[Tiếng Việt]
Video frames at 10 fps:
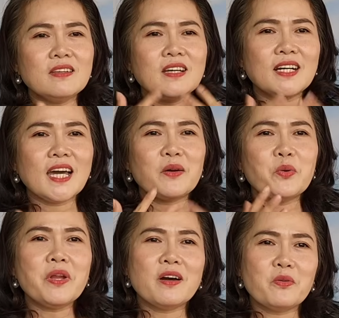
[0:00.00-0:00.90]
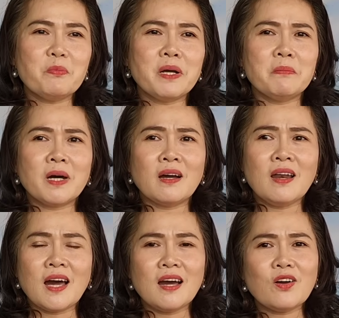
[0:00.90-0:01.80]
cho những ngày cuối đời của mình
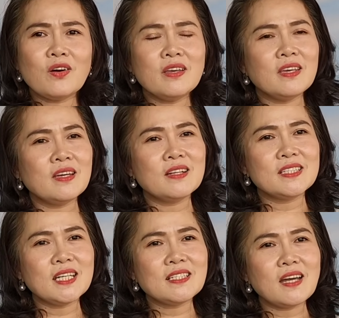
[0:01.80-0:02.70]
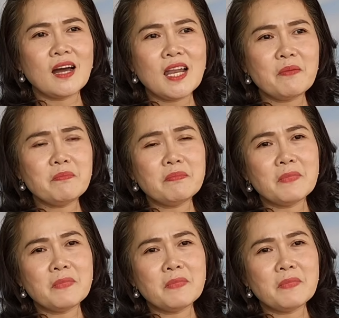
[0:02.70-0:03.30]
mà lỡ có cái gì là cha sợ lắm